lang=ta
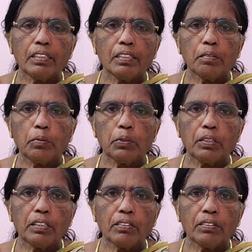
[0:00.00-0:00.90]
ரெண்டு மூணு
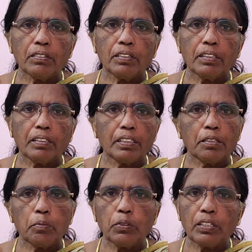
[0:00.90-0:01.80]
தரம் வந்து
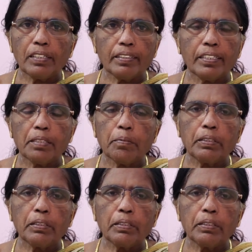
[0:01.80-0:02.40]
ரெண்டு மூணு நாள் தேடி